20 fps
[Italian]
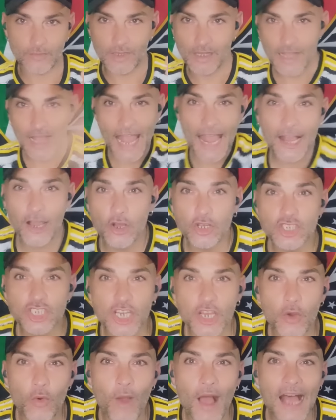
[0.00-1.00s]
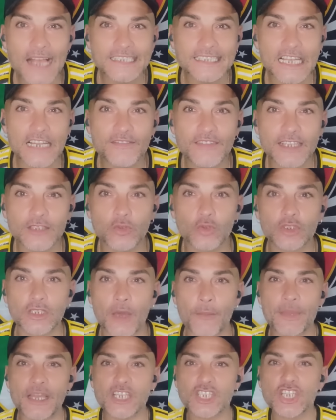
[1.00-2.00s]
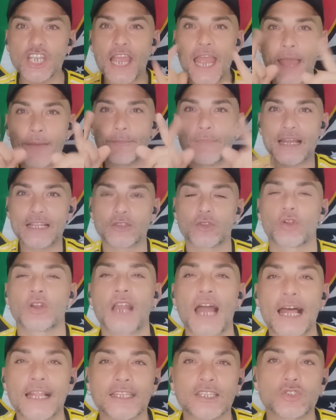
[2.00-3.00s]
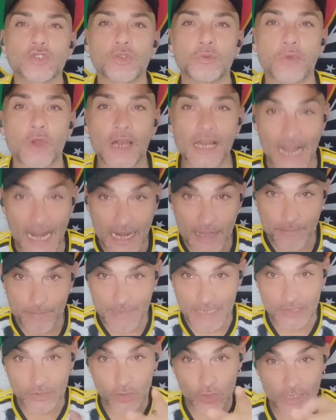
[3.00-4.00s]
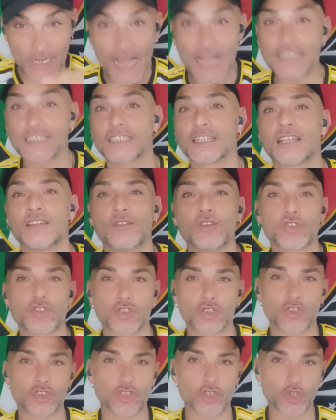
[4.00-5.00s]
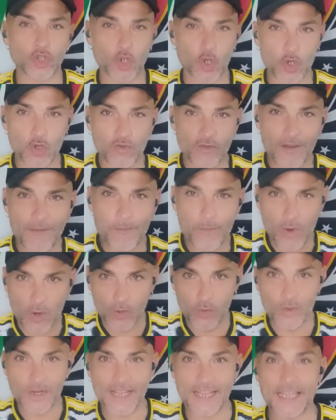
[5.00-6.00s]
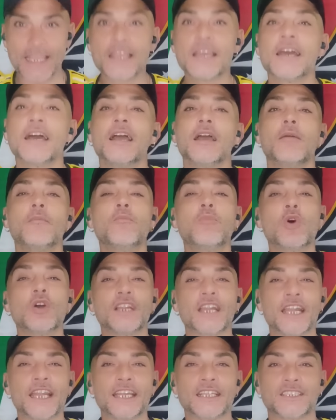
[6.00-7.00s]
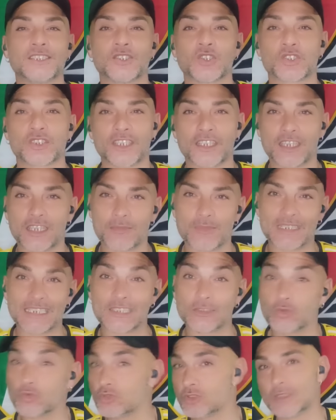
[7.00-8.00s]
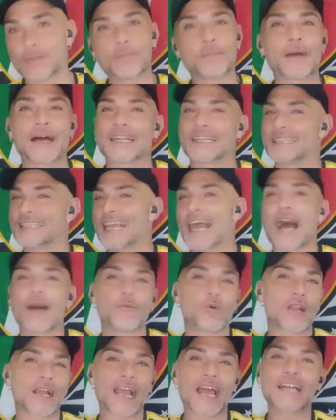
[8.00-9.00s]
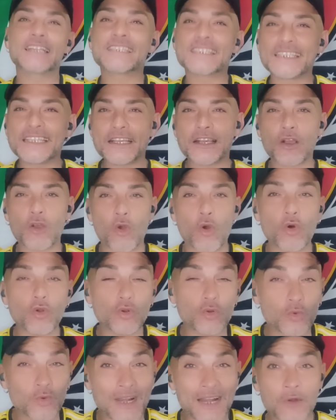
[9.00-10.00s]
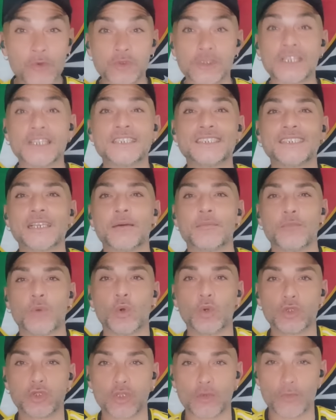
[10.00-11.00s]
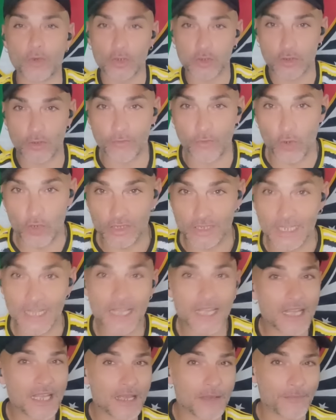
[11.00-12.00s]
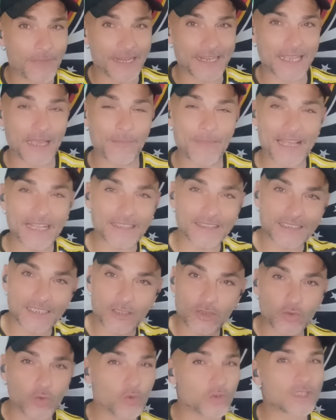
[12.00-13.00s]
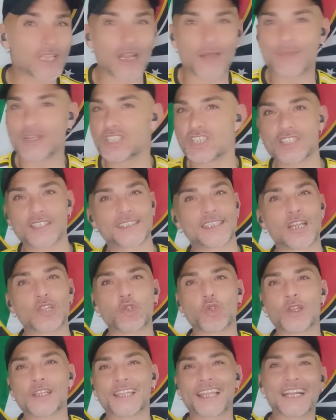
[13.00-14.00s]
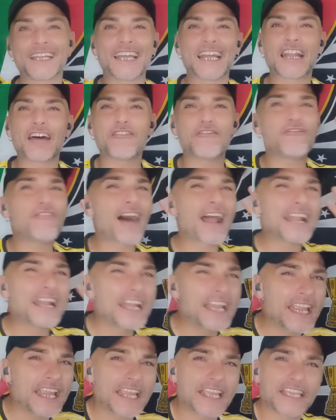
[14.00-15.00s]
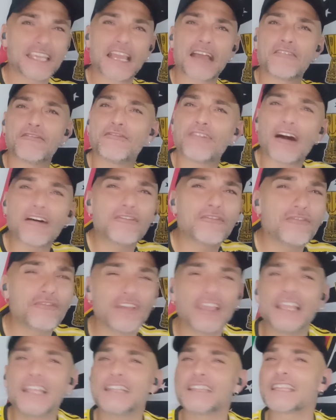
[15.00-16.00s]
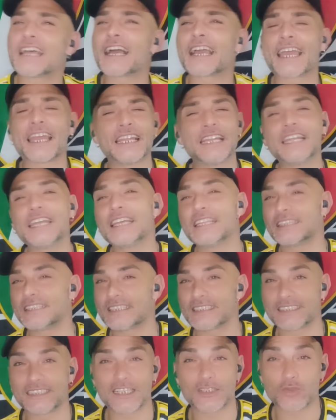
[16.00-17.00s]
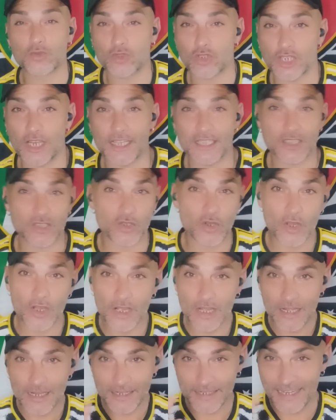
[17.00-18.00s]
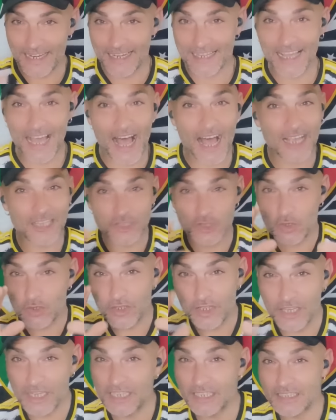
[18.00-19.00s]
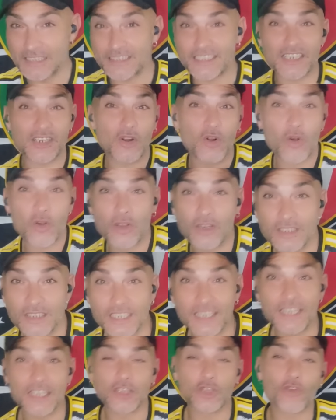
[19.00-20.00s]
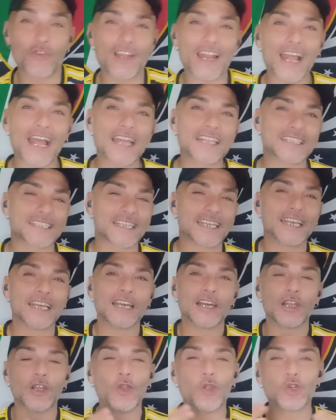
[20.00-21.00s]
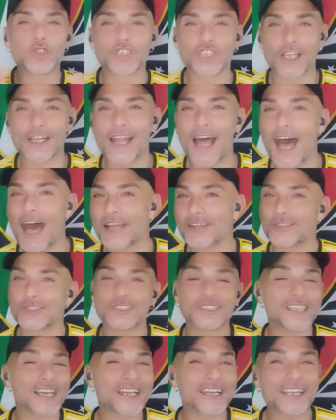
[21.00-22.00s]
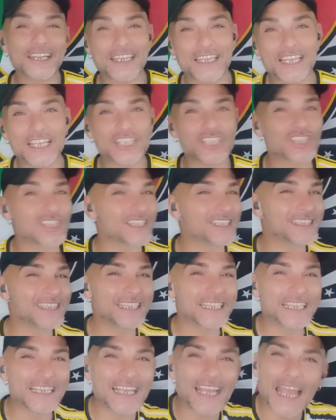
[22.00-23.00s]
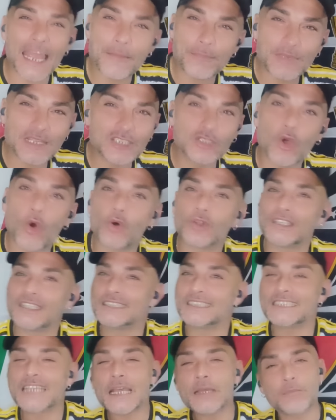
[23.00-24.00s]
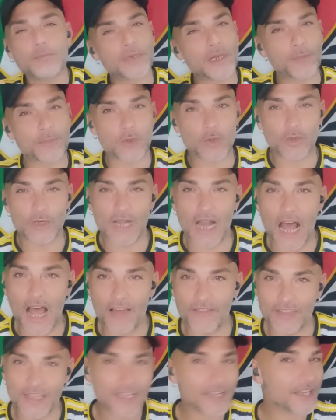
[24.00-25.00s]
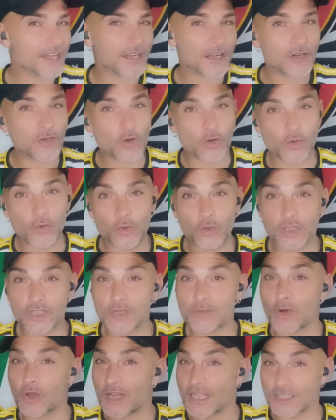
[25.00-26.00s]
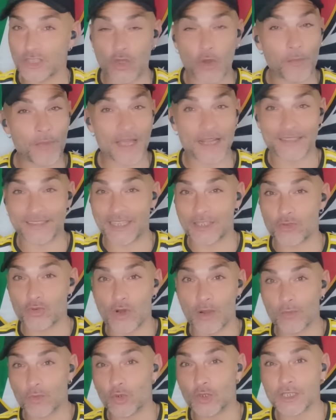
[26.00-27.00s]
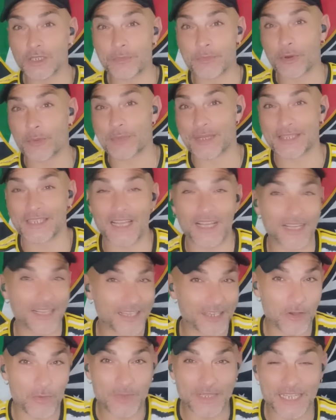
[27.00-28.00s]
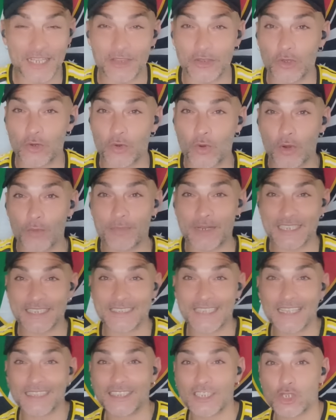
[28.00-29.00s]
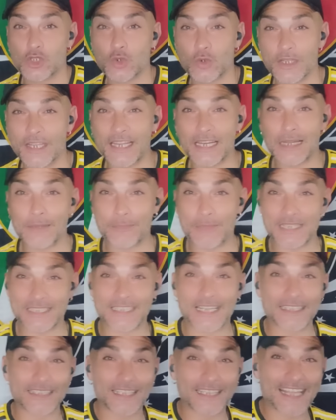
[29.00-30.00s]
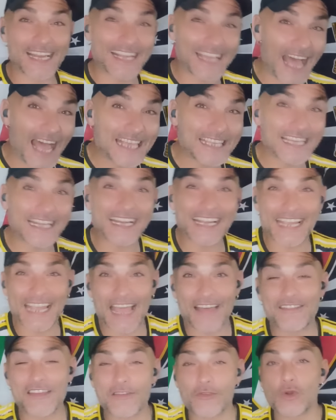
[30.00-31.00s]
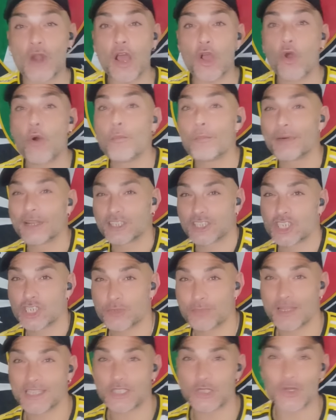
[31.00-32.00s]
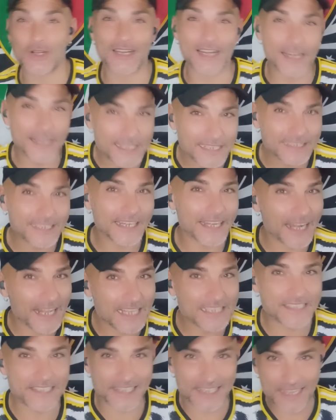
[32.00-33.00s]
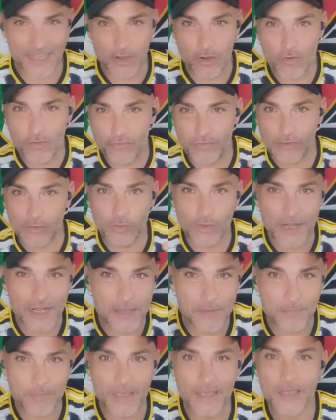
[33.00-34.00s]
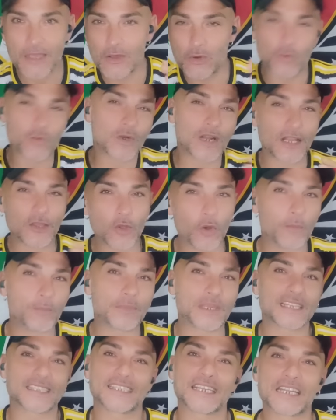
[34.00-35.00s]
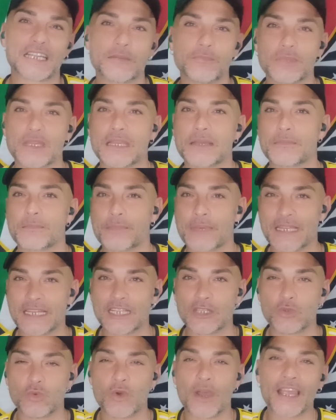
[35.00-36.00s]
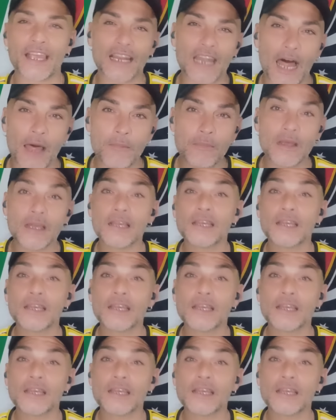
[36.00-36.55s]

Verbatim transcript: Eccoci qua, salve a tutti amici e bentornati sul mio canale, bentornati dal vostro Gigio Juve, buon lunedì, buon inizio settimana a tutti, partiamo ragazzi con una notizia molto molto forte, perché mentre tutta la magistratura italiana fa nicchia, fa finta che niente sia successo, nel caso It o Ctree, dove ragazzi lo scenario si arricchisce di episodi sempre più gravi, non ultimo la scoperta di una multiproprietà, come detto, col presidente Giulini, presidente del Cagliari, che aveva una compartecipazione nell'Inter, ragazzi, che configurerebbe una doppia Serie B per i due club,